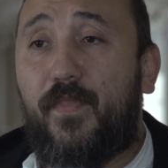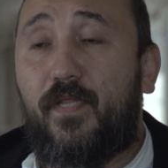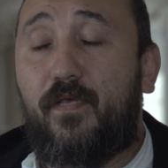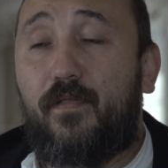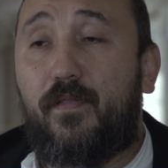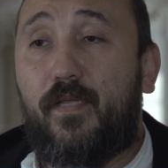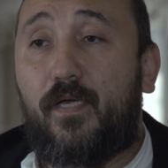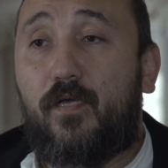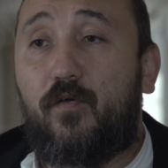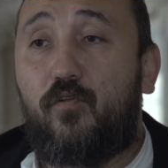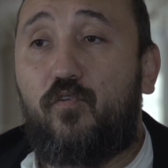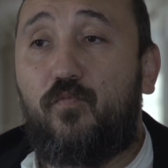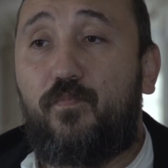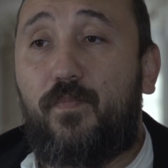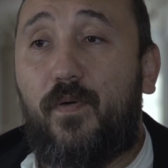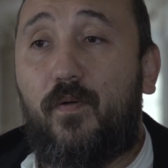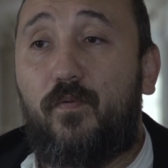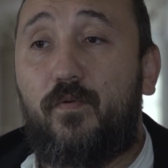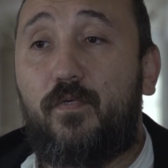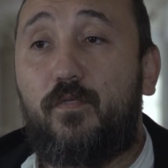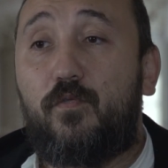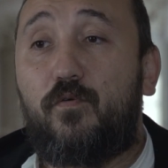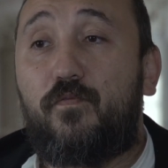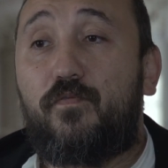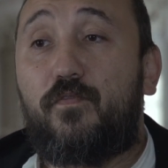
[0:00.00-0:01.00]
zakonu
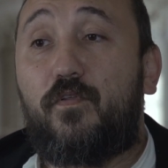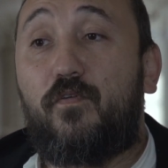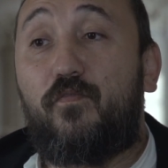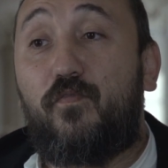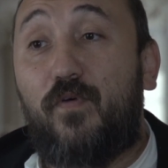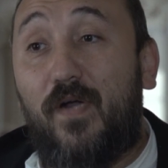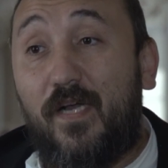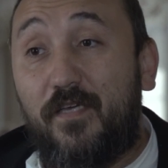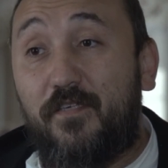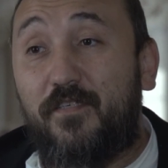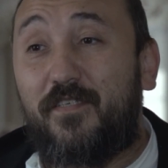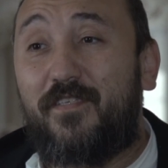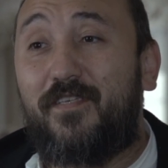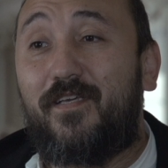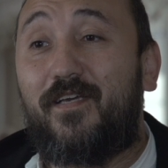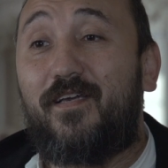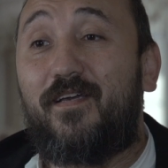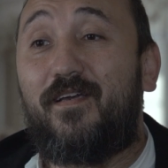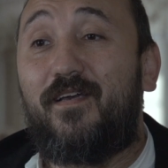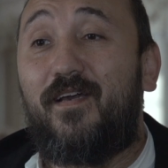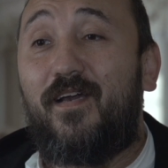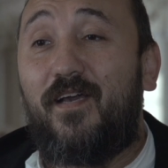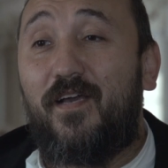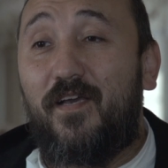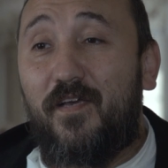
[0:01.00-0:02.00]
Paulinów, to
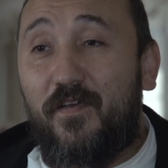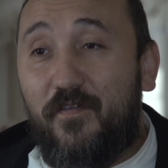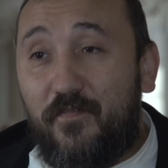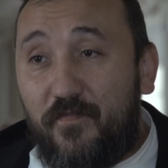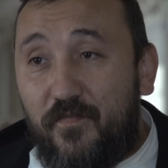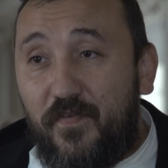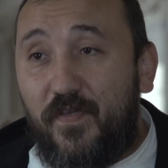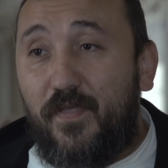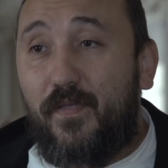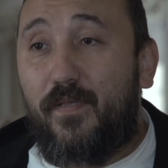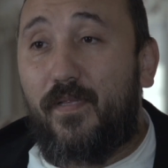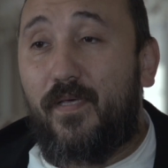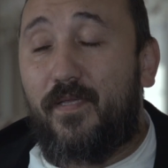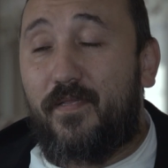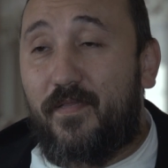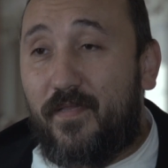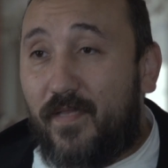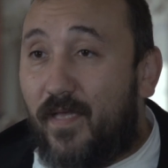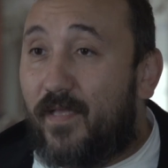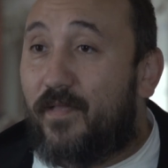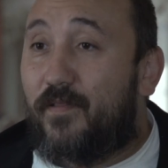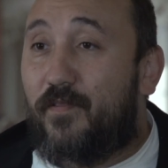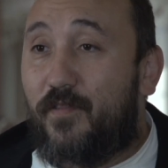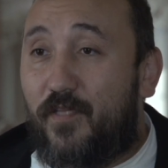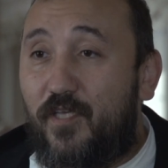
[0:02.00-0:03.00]
właśnie widzę
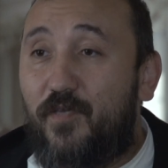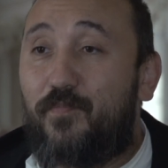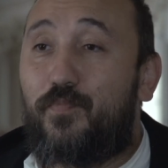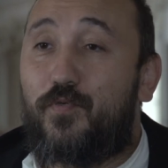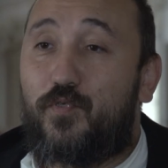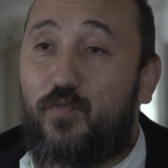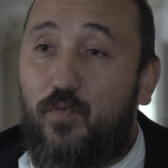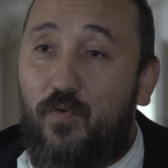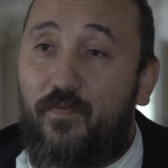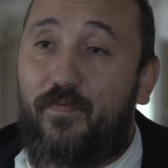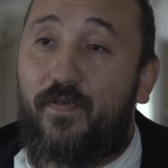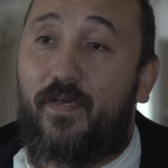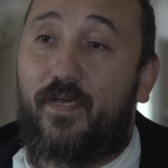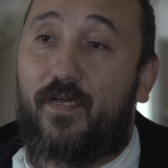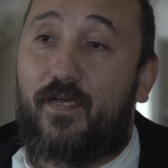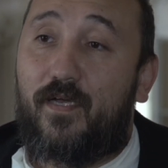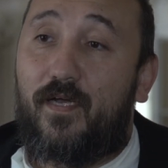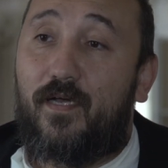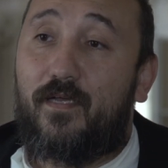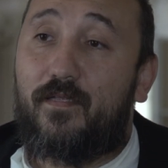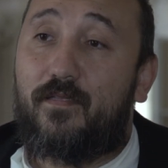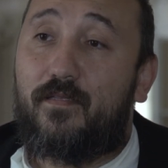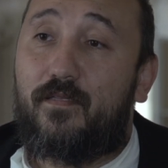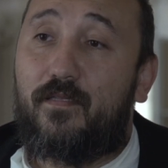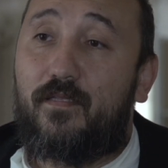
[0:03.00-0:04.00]
ten typ
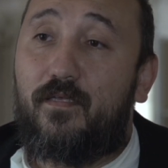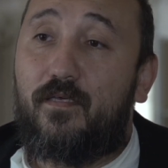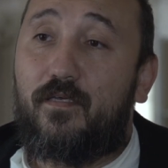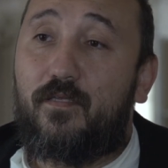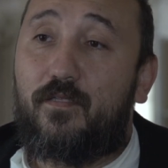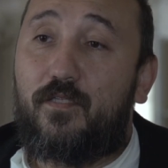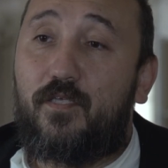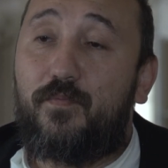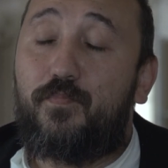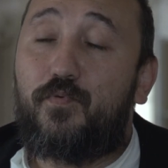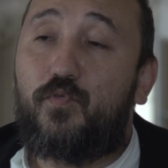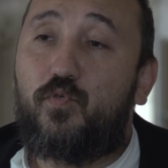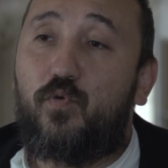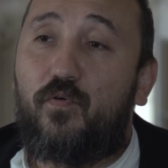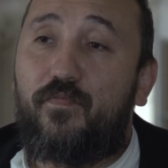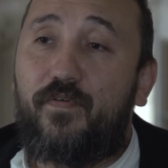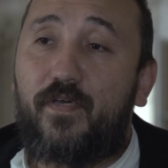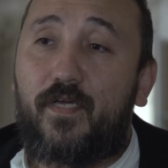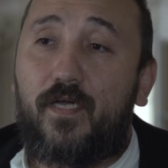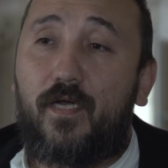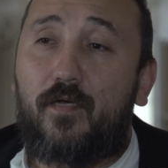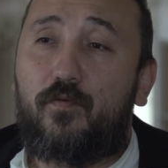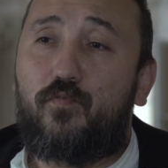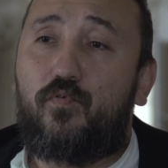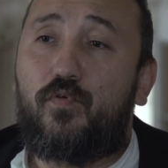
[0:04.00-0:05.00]
człowieka. E, typ
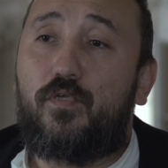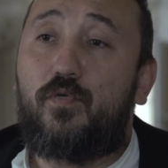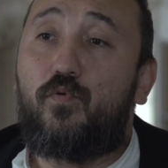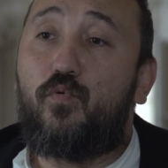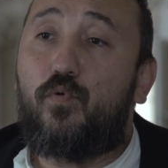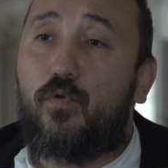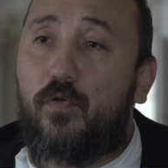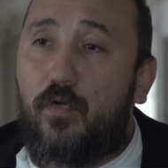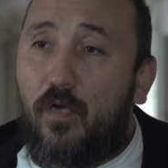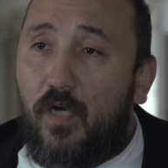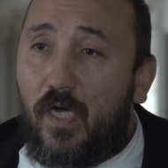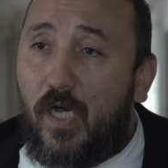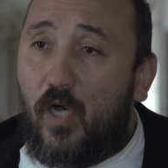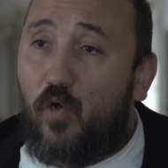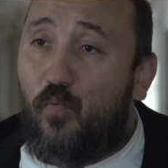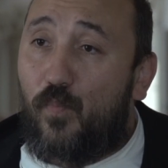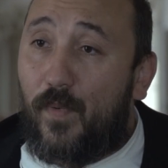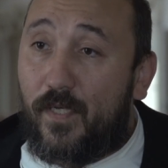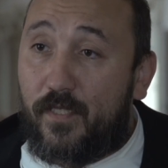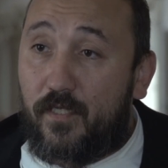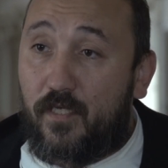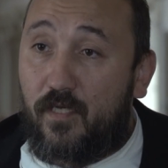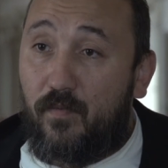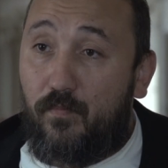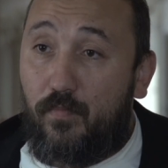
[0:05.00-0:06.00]
człowieka, który ukochał
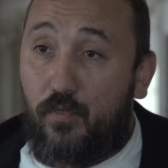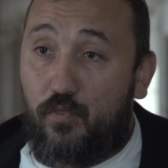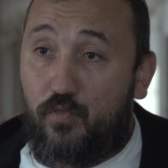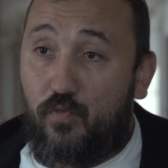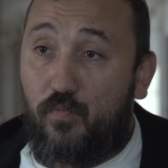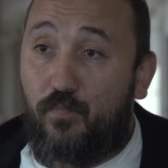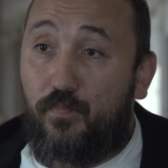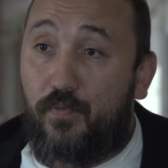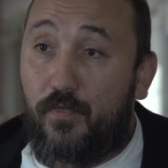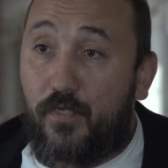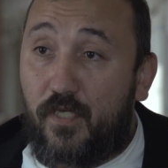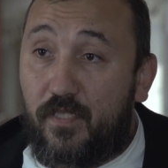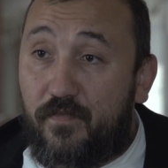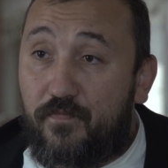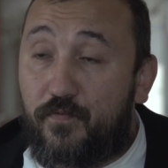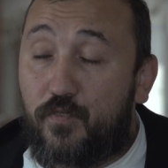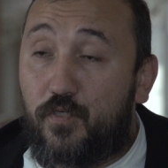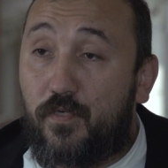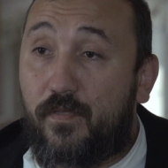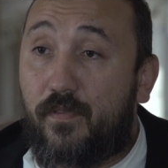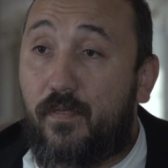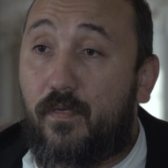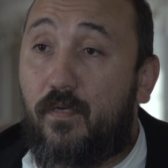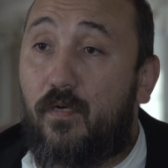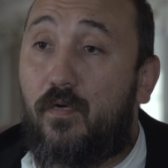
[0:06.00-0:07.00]
Matkę Bożą ponad
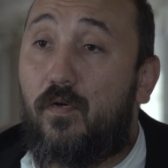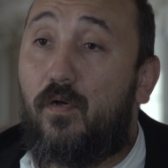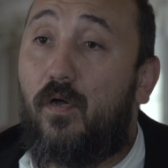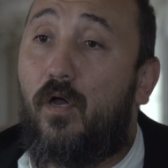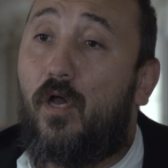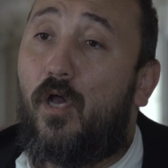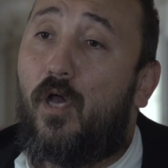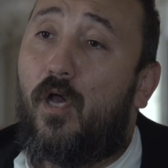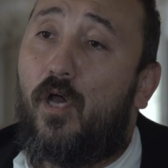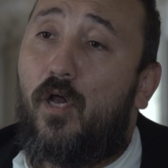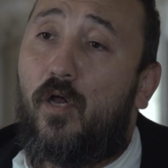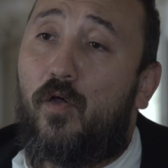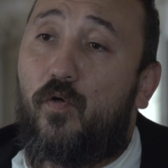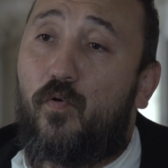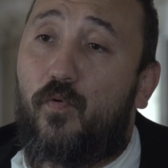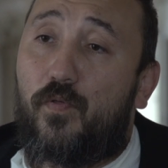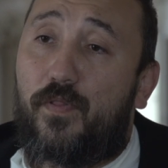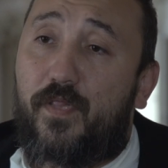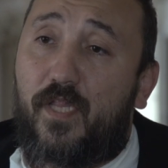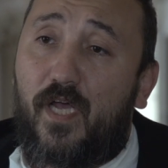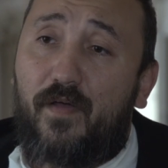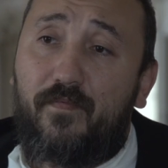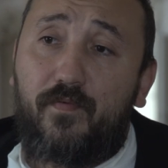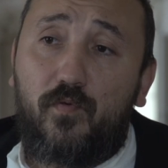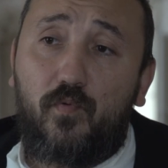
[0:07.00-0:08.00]
wszystko,
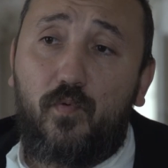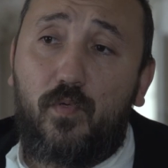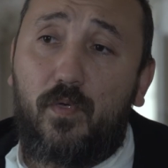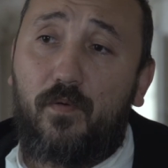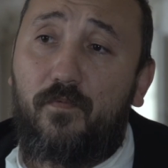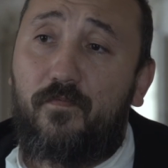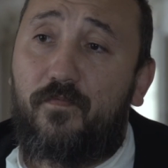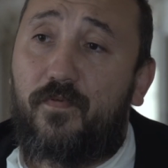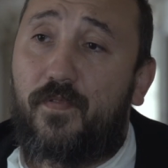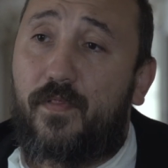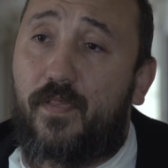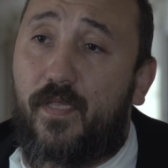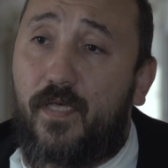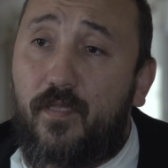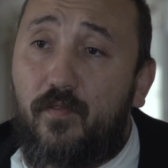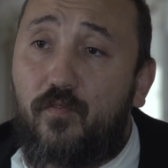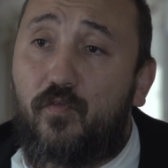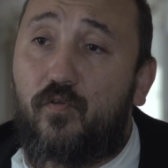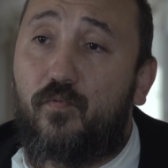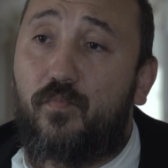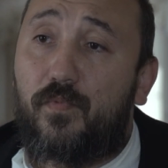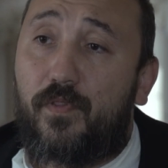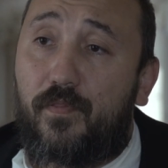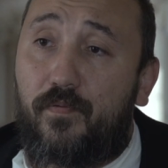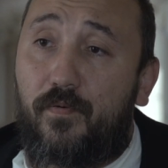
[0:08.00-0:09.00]
Ustawił ją w
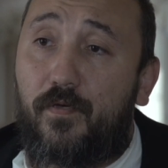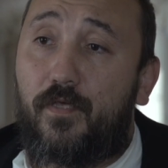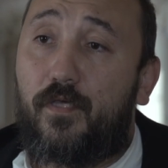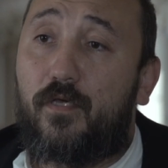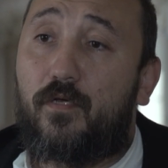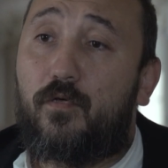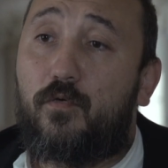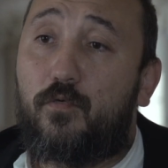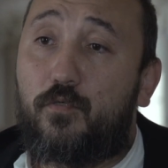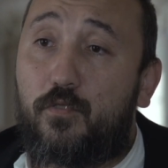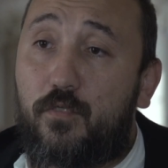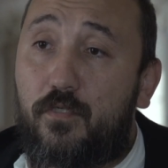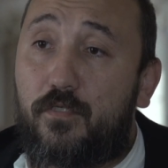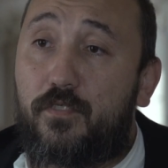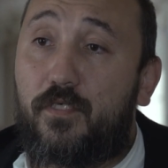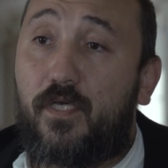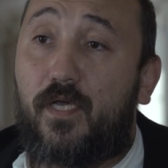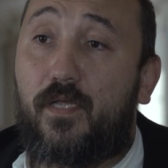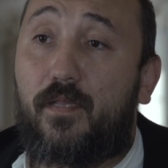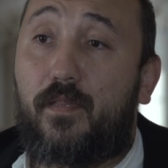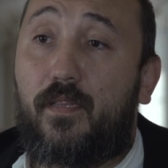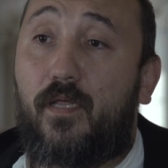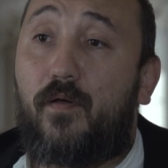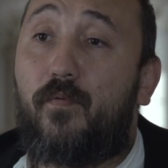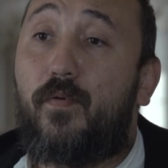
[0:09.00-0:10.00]
centrum swojego
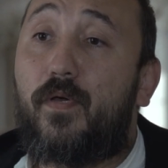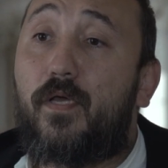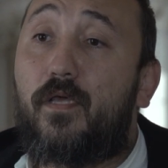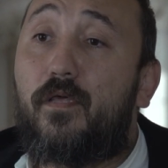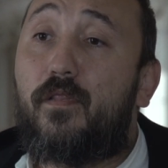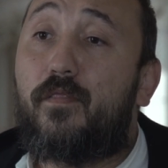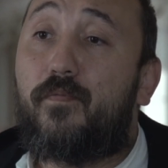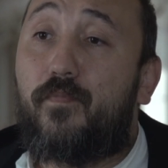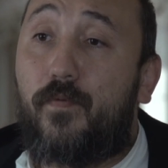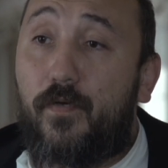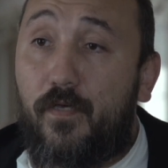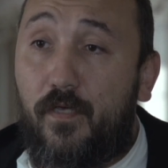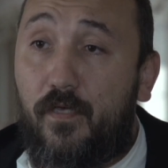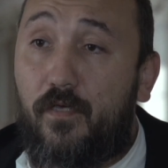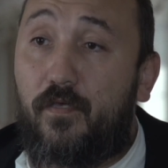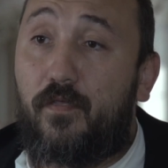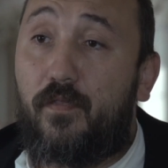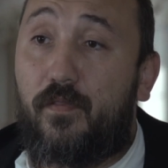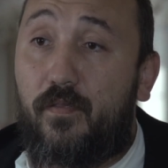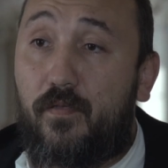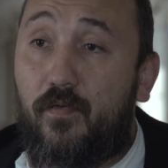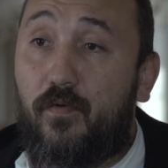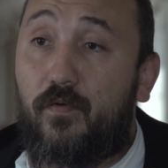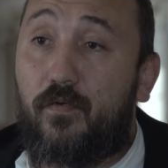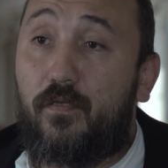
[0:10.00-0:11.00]
życia, całej swojej
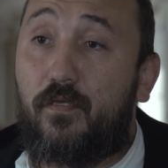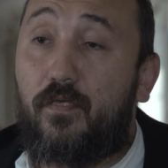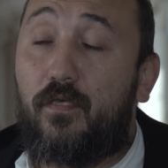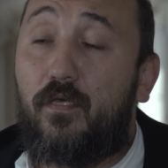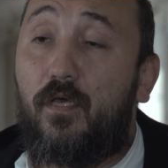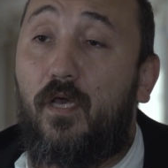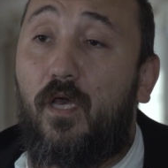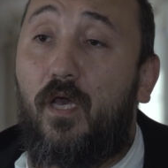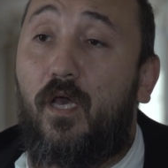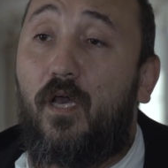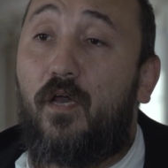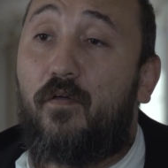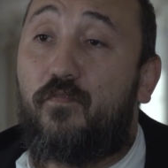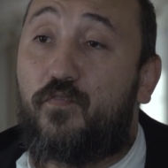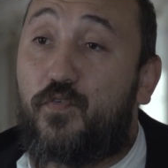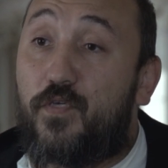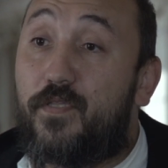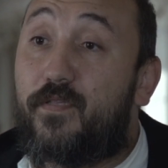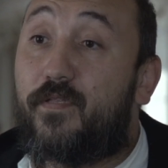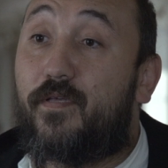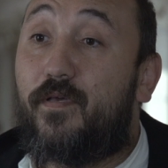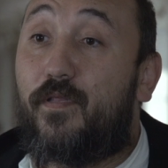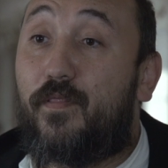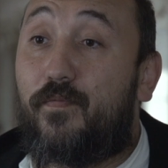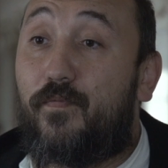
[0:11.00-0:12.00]
historii,
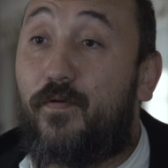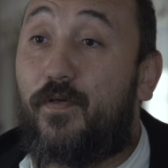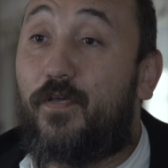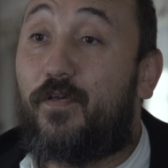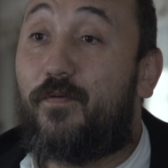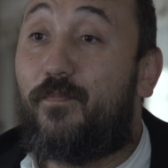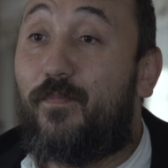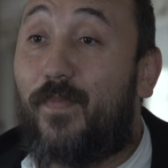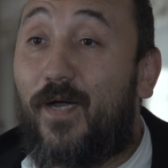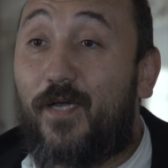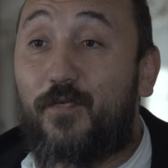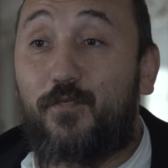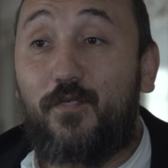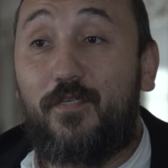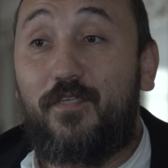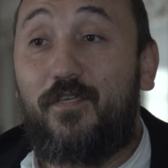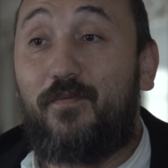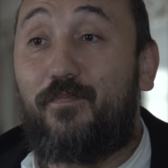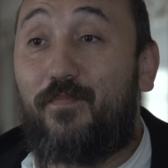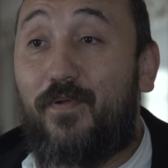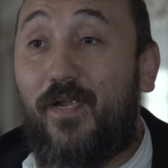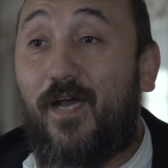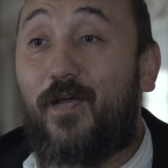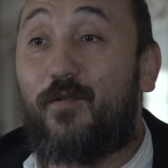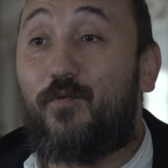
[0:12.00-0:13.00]
wszystkich swoich marzeń i
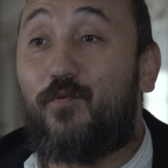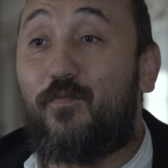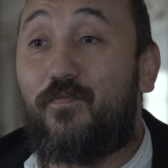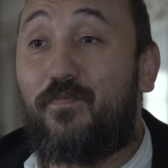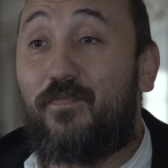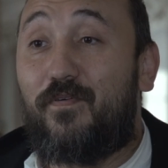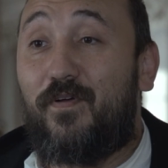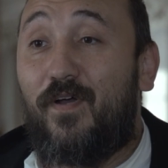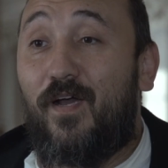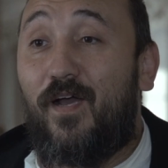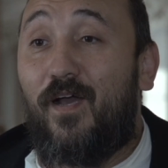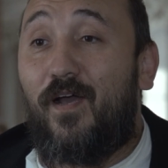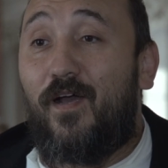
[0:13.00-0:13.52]
planów.